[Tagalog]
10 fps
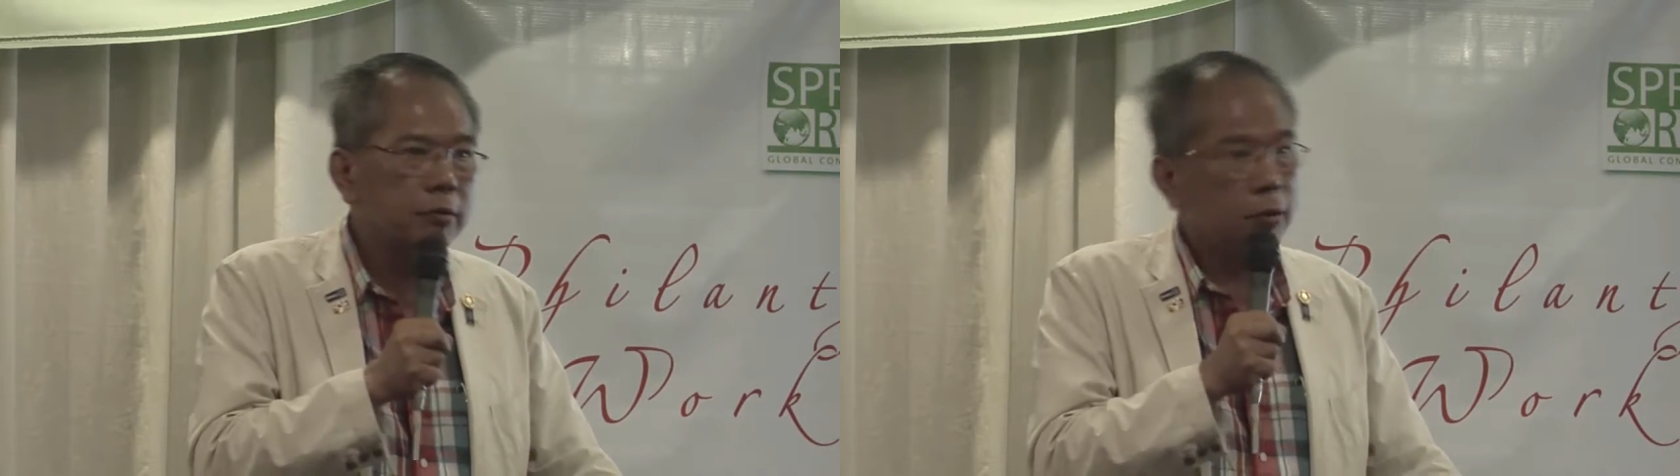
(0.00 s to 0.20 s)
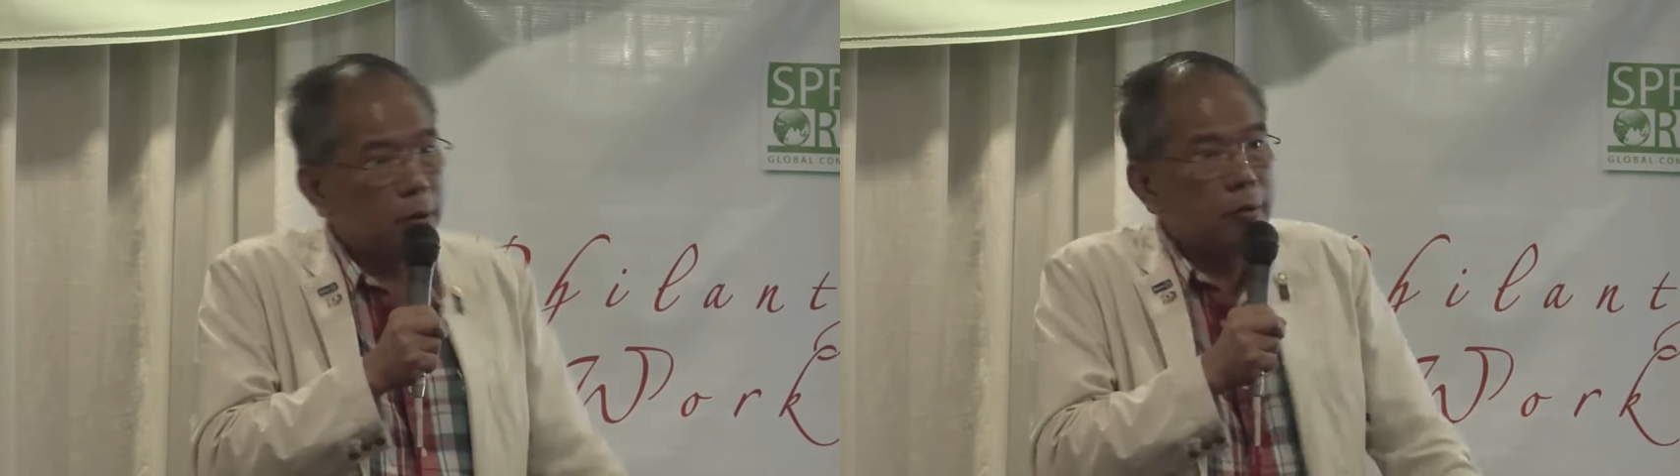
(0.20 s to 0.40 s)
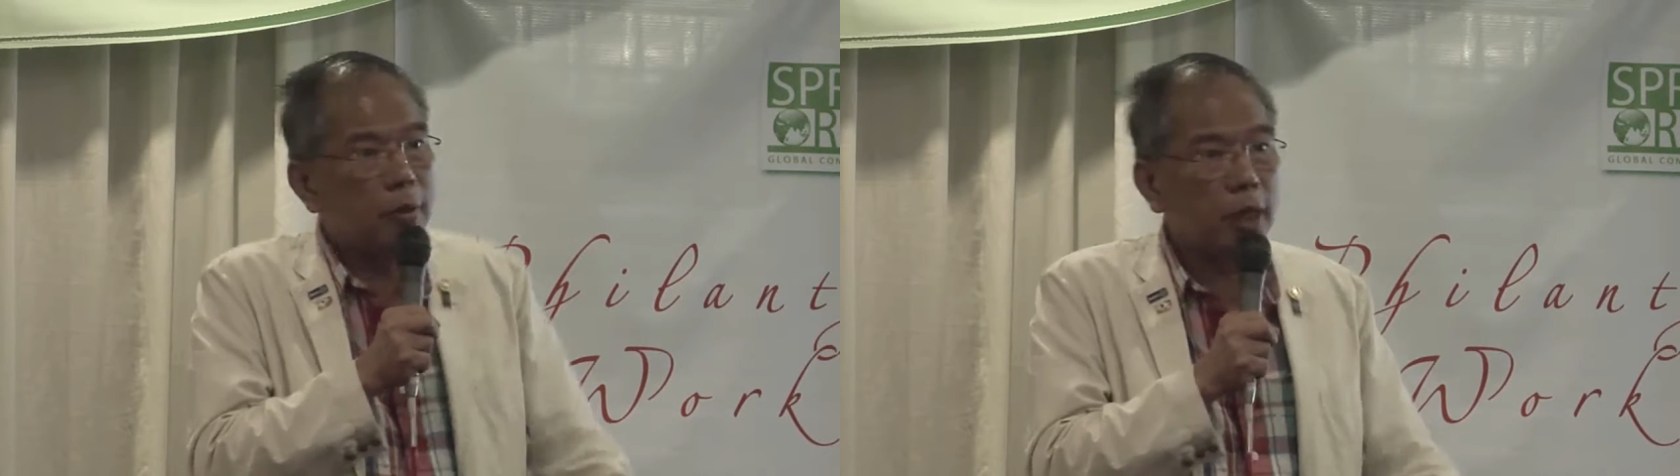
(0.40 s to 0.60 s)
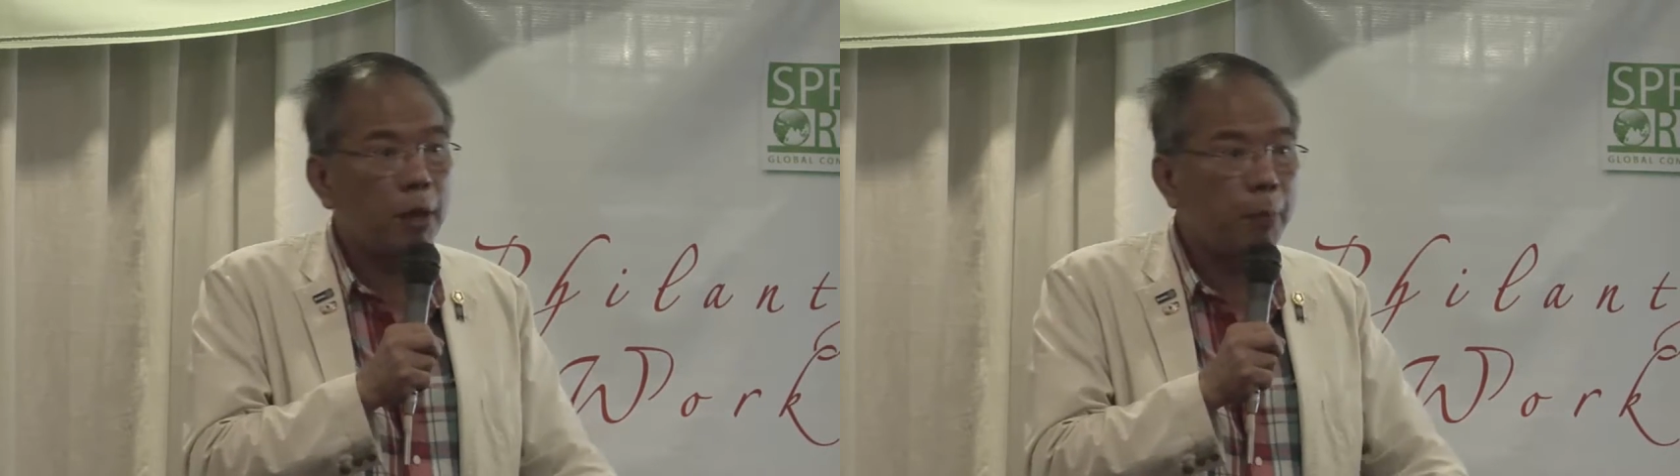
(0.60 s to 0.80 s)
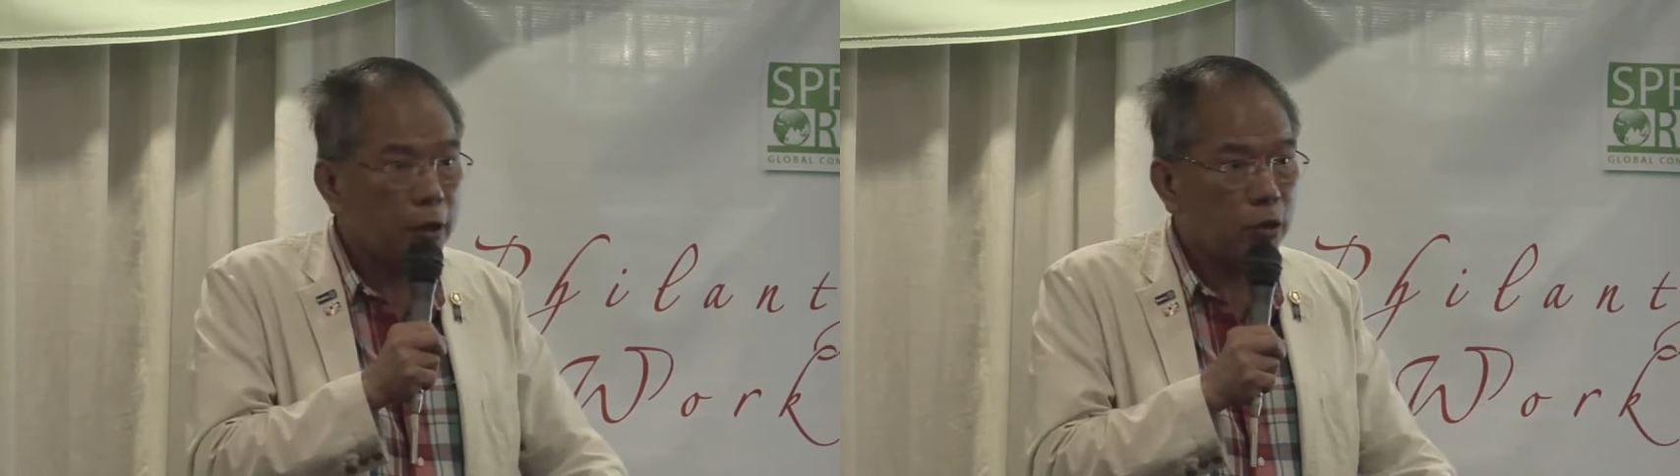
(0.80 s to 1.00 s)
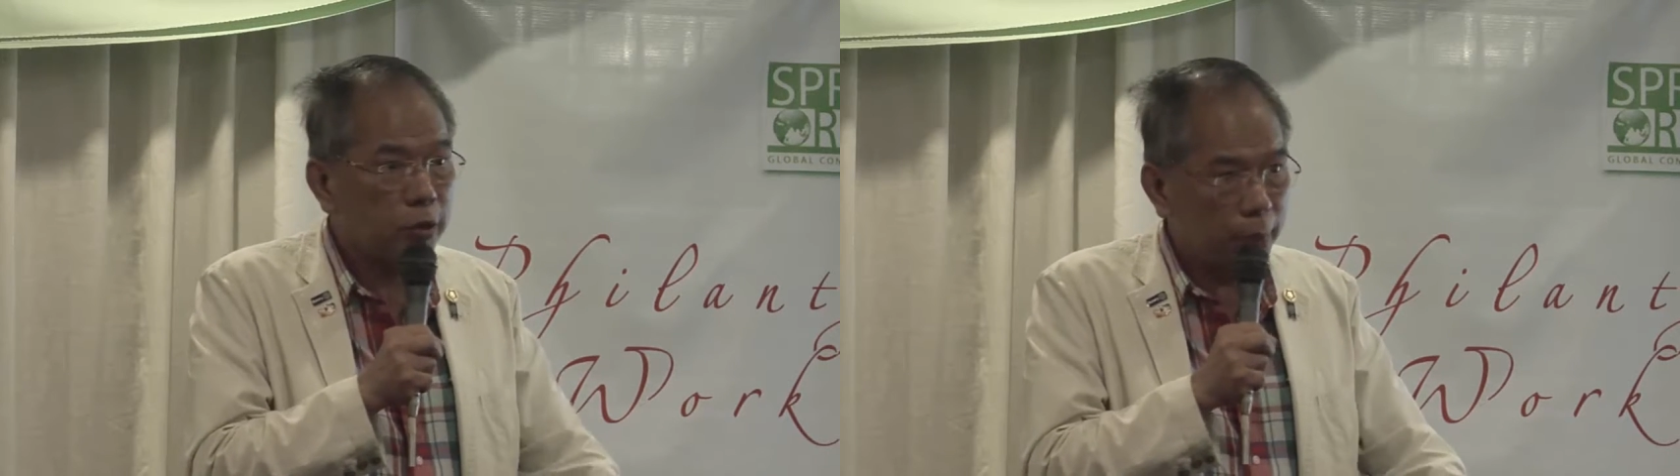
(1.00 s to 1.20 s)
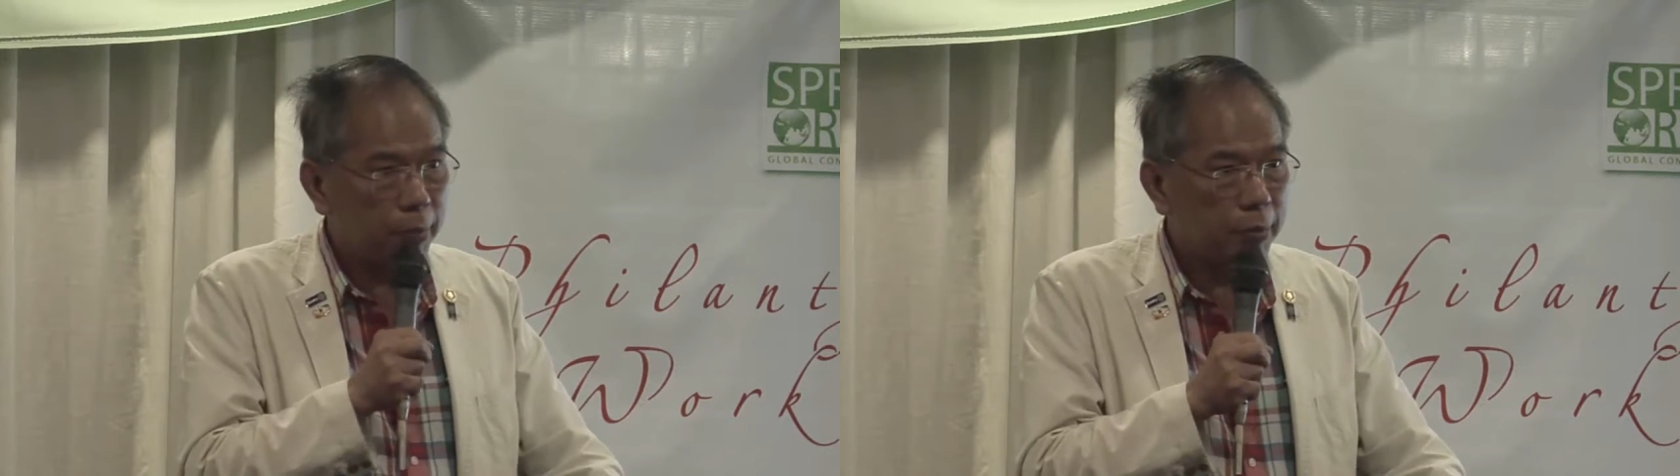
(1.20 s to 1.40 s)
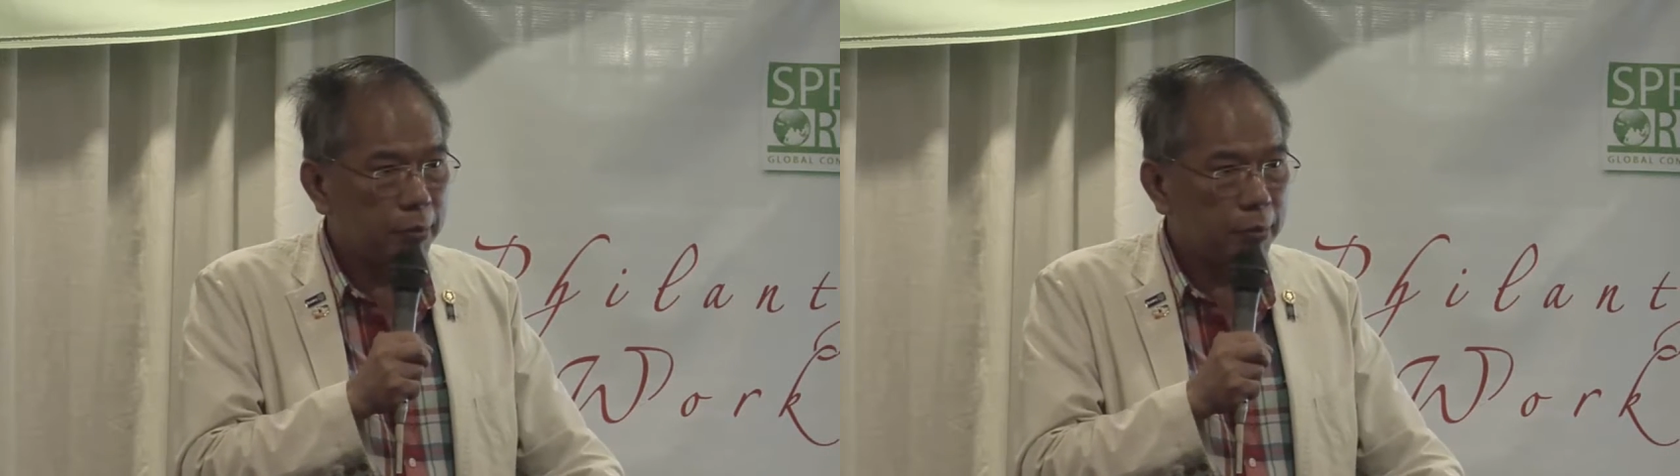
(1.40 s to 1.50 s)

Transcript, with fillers: So, it depends on them.